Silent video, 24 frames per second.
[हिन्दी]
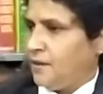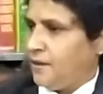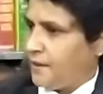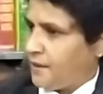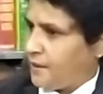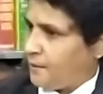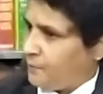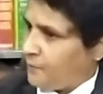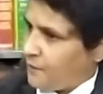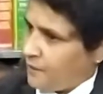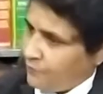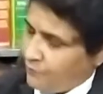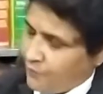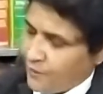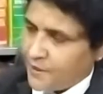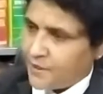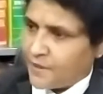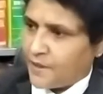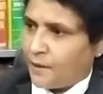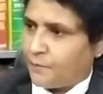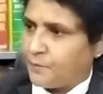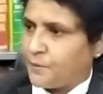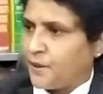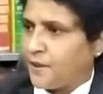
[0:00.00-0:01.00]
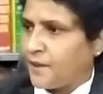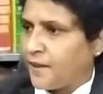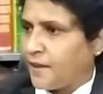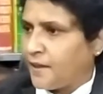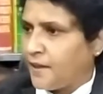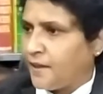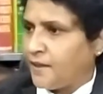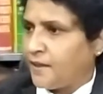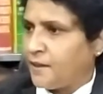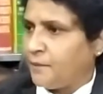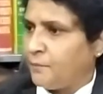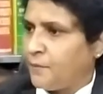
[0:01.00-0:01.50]
लेकिन मेरा फिर से आपसे
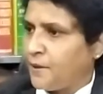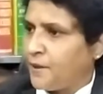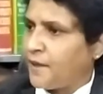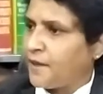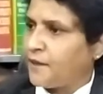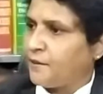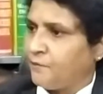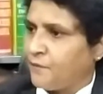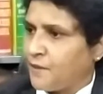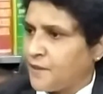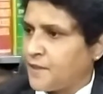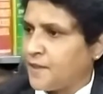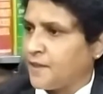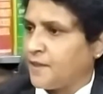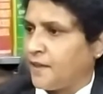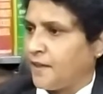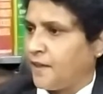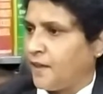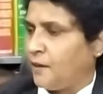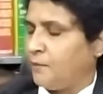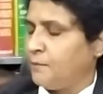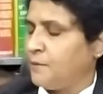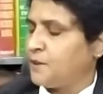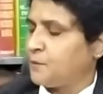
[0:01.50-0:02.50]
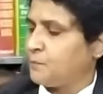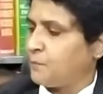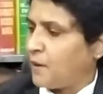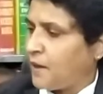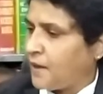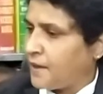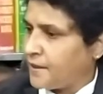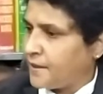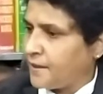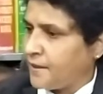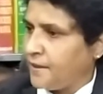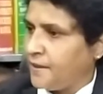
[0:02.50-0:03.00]
कहना है कि मेरा एक विज़न है हम इस
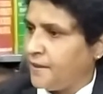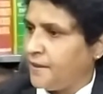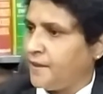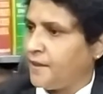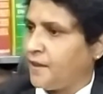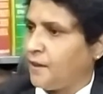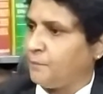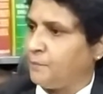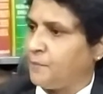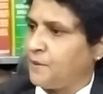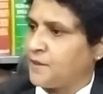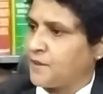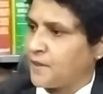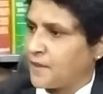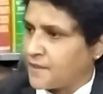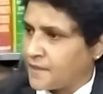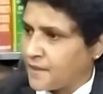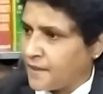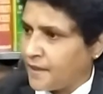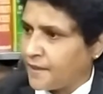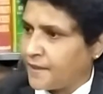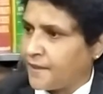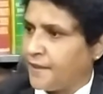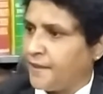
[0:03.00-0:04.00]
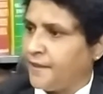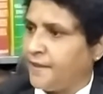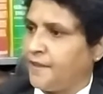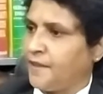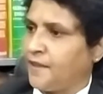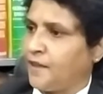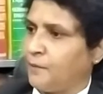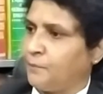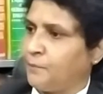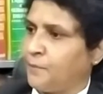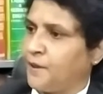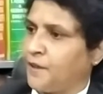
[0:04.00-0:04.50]
बार के लिए अपनी संस्था के लिए
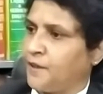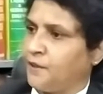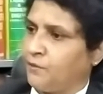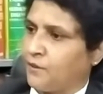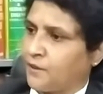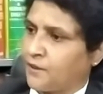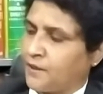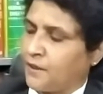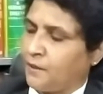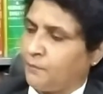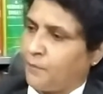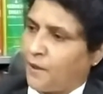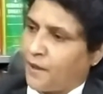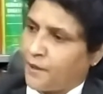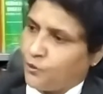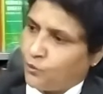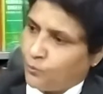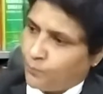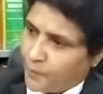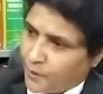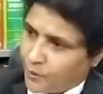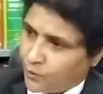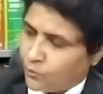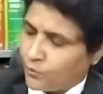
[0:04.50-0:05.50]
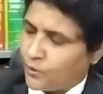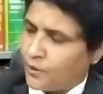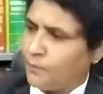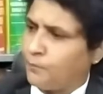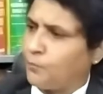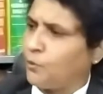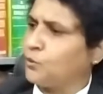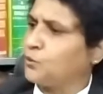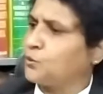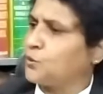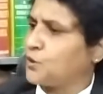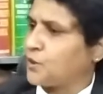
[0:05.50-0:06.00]
अपने अधिवक्ता भाइयों बहनों के लिए
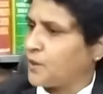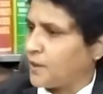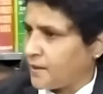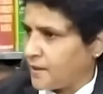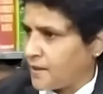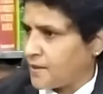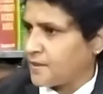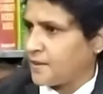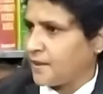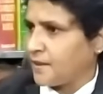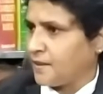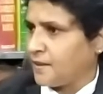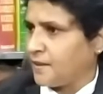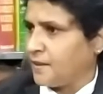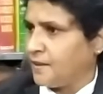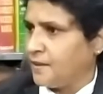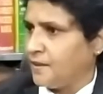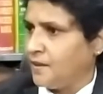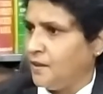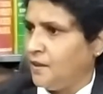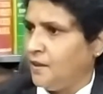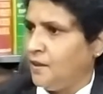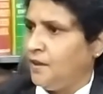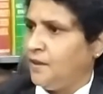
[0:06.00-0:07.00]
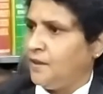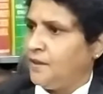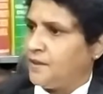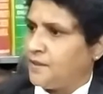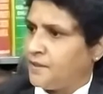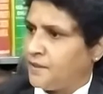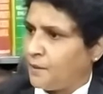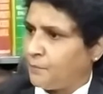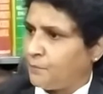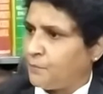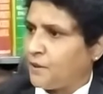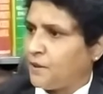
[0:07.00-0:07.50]
बहुत कुछ करना चाहते हैं
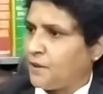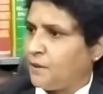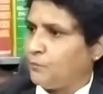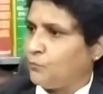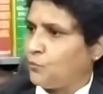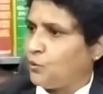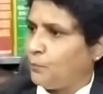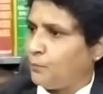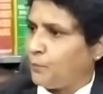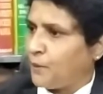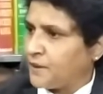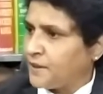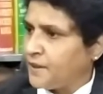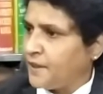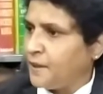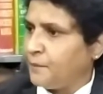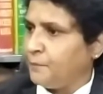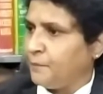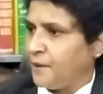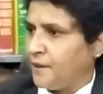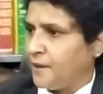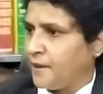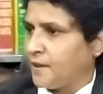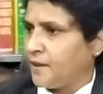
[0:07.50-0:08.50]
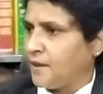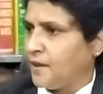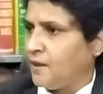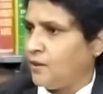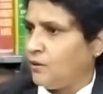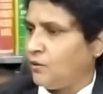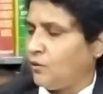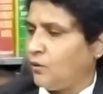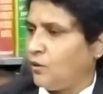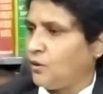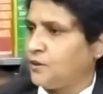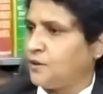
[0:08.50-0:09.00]
जब तक हमको पद नहीं मिलेगा
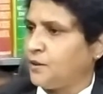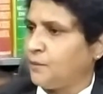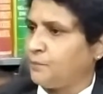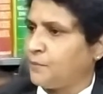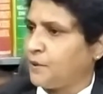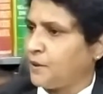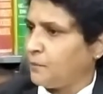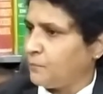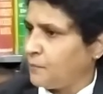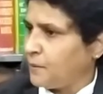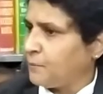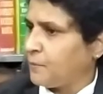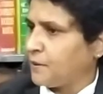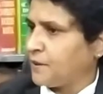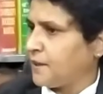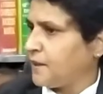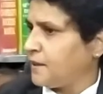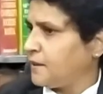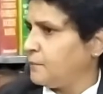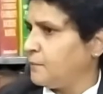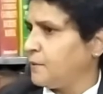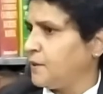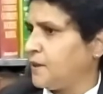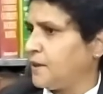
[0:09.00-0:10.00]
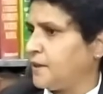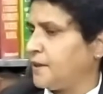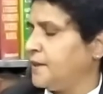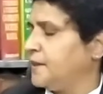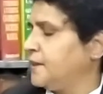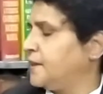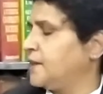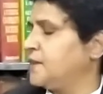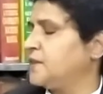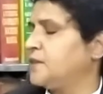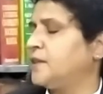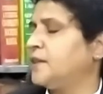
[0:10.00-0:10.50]
और जब तक हमने बताया कि मेरा अगर
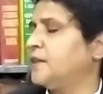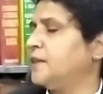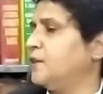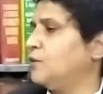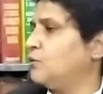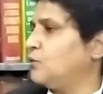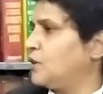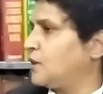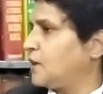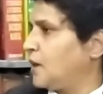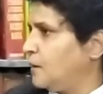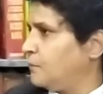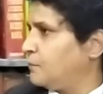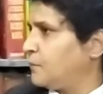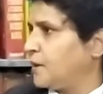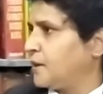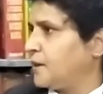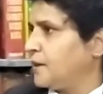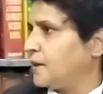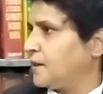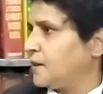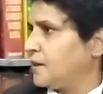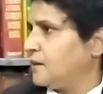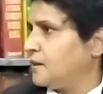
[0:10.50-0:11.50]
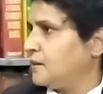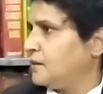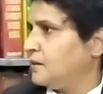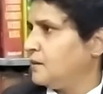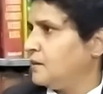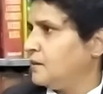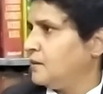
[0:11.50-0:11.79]
इंटेंशन नहीं होगा काम करने का